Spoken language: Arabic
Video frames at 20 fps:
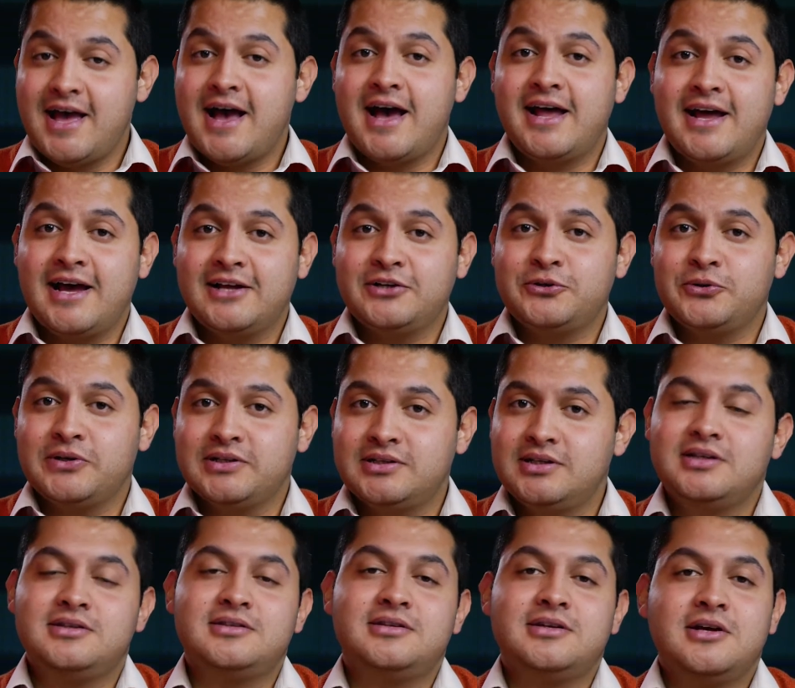أنا أندرو
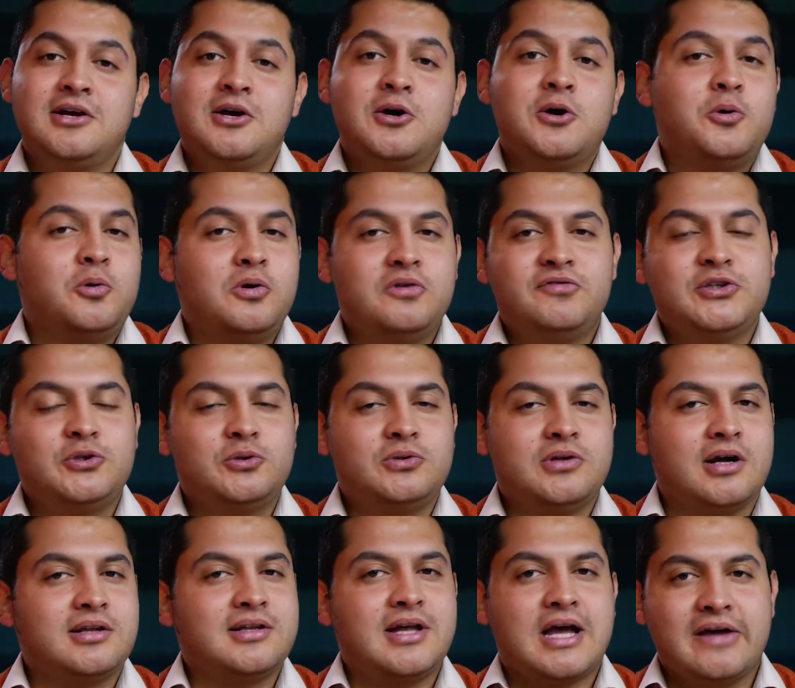أديد والفيديو
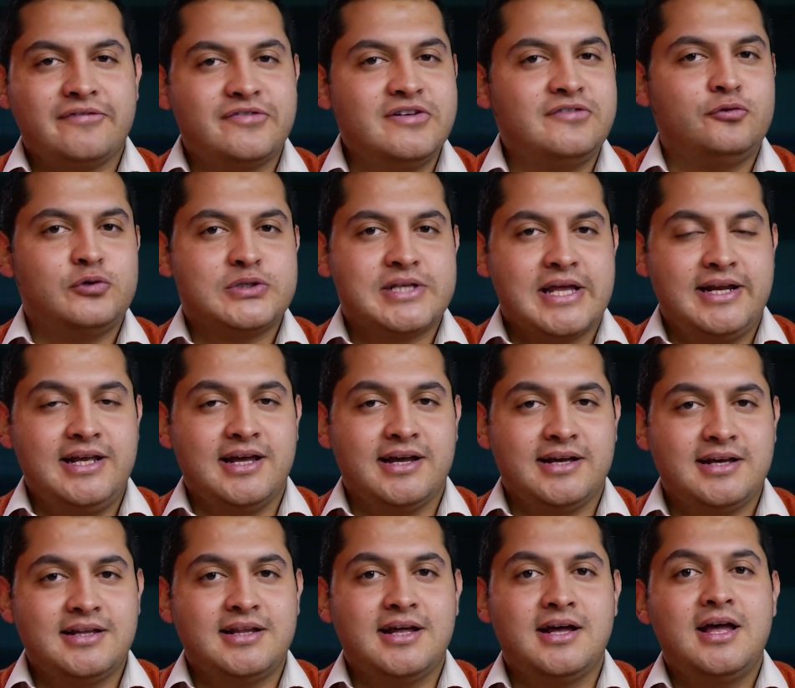النهارده خفيف وسريع
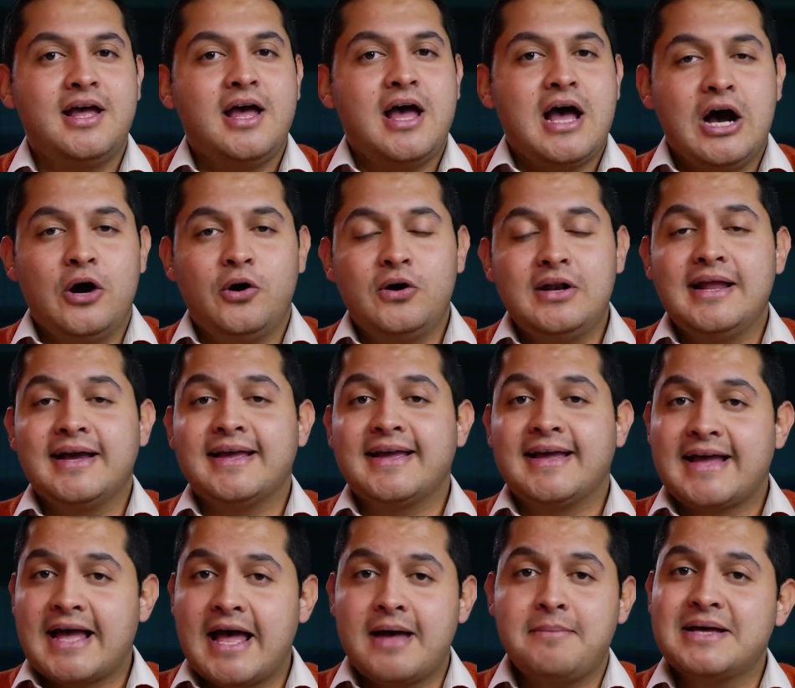كده هقول لك
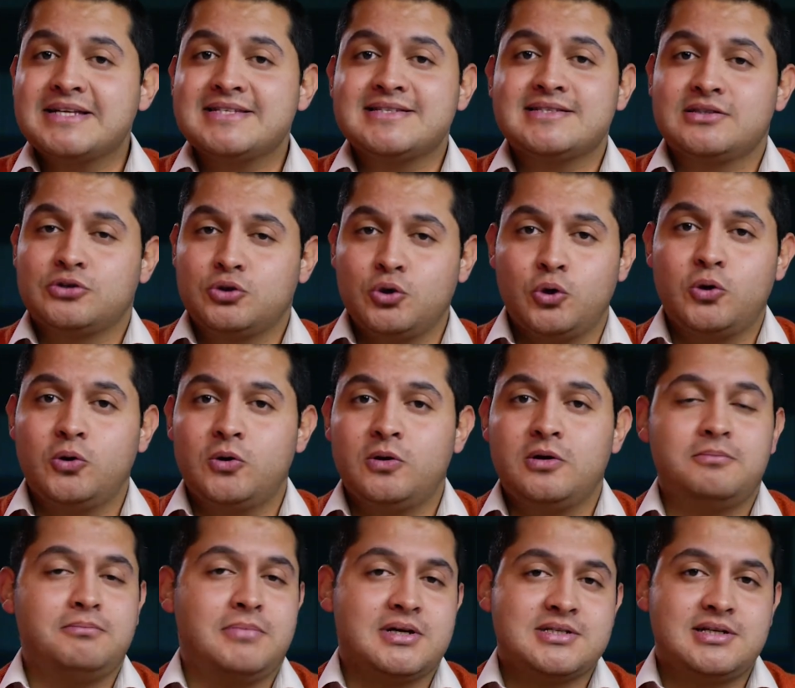خمس
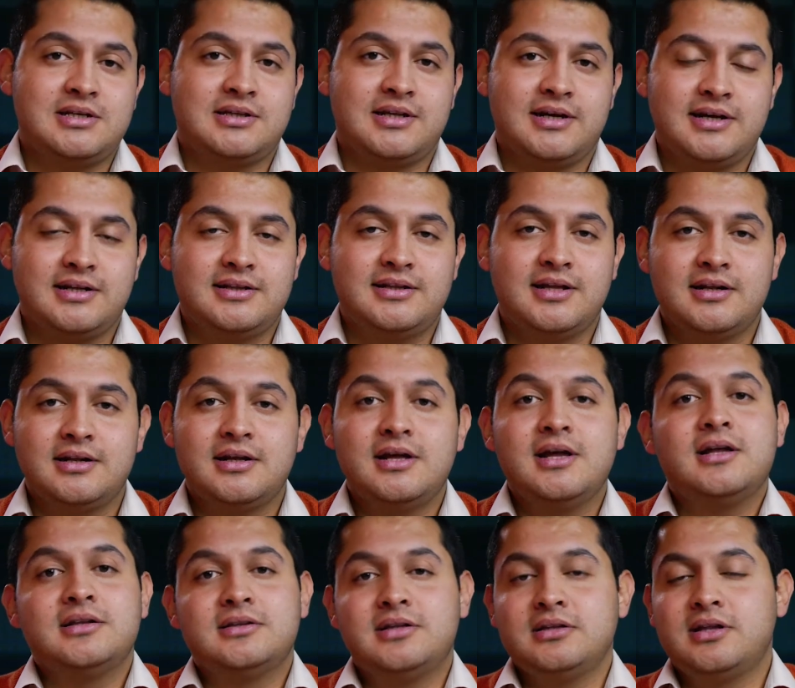طرق بسيطه جدا
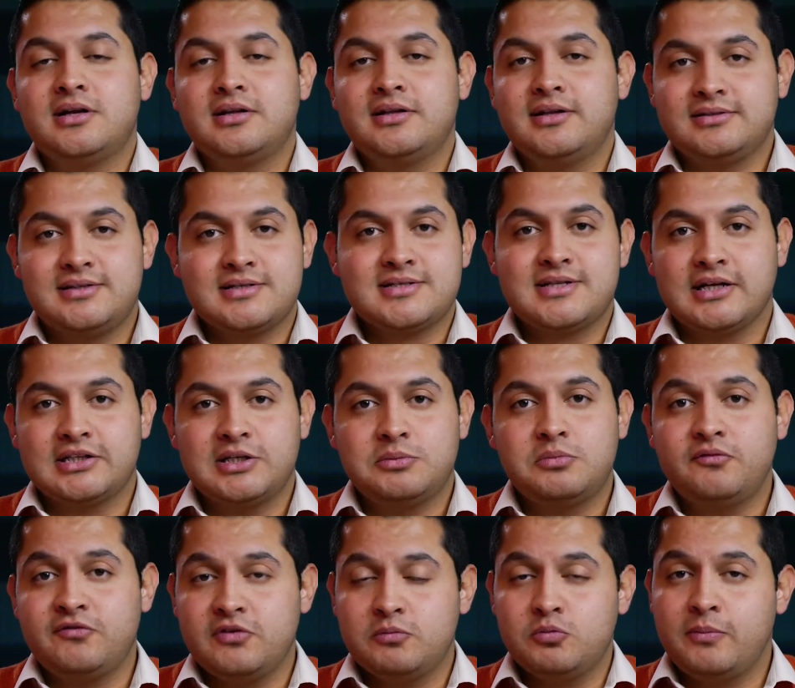تقدر انك
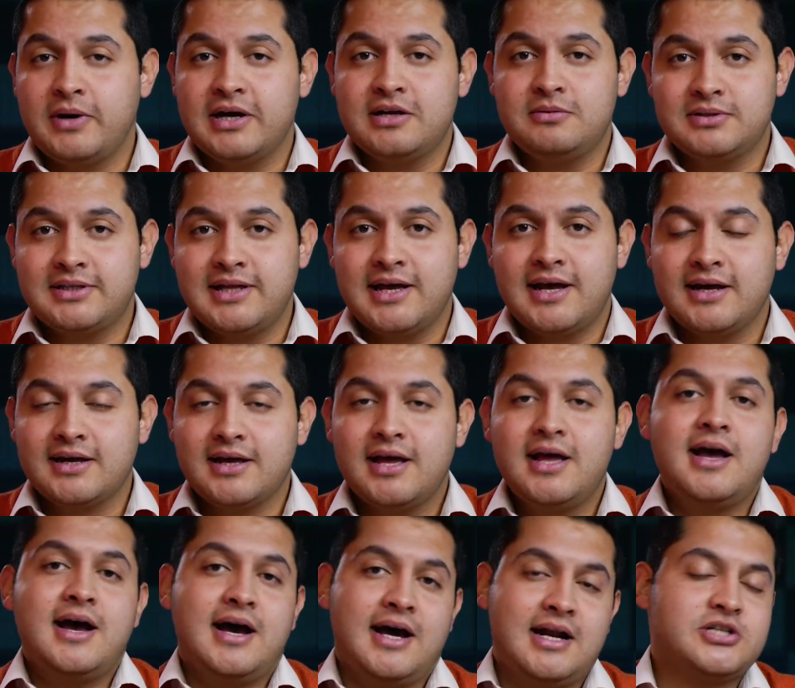تستخدمهم في الموبايل بتاعك
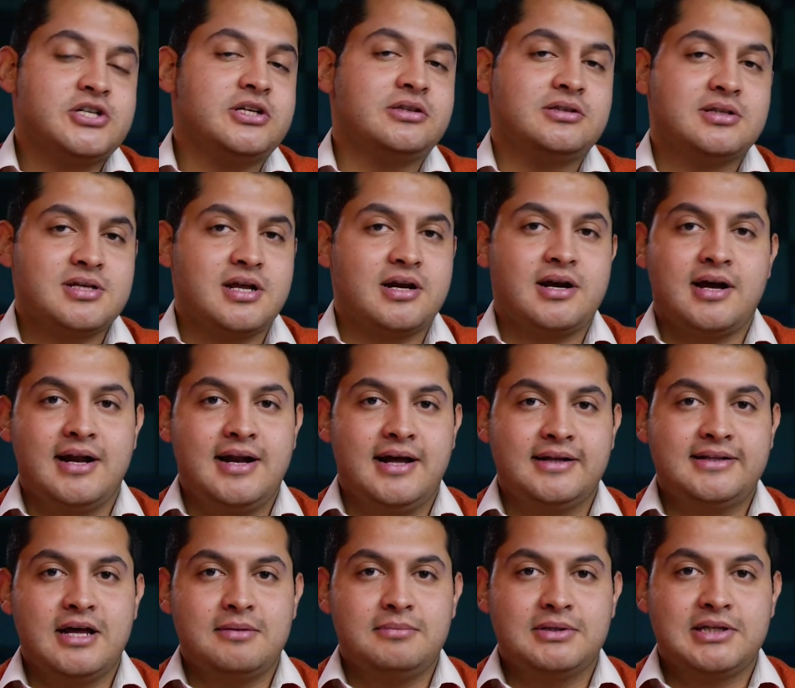علشان تسرع
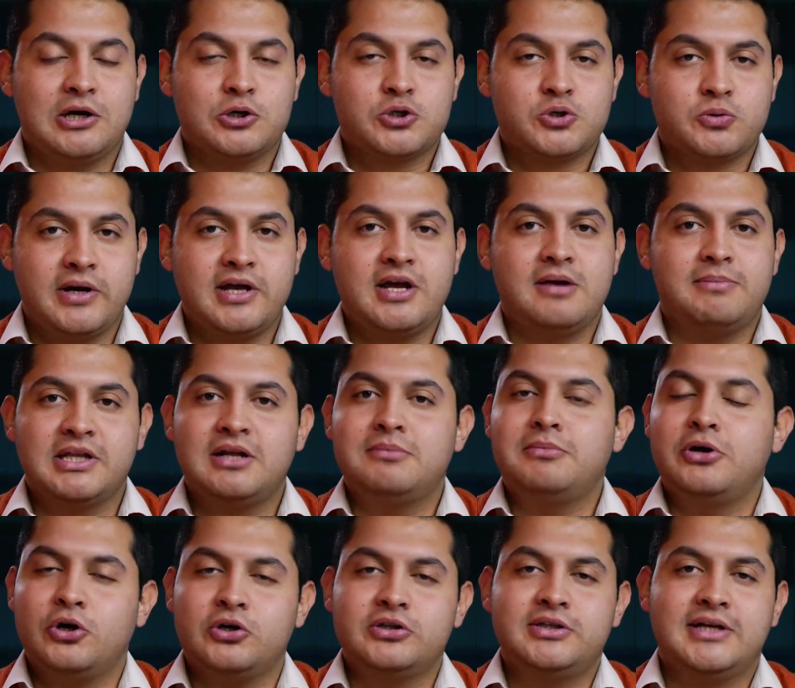الاداء بتاعه شويه بدل
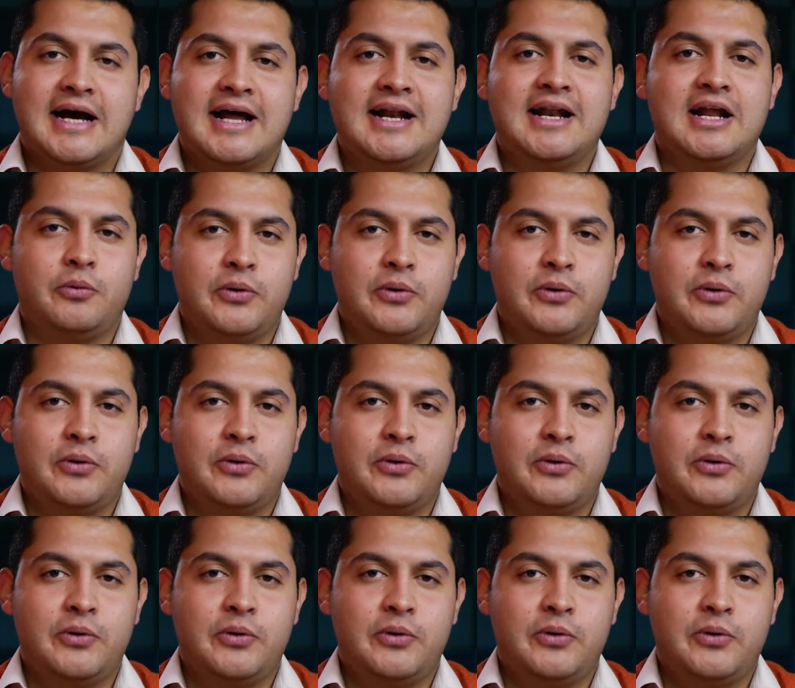ما يقعد يعلق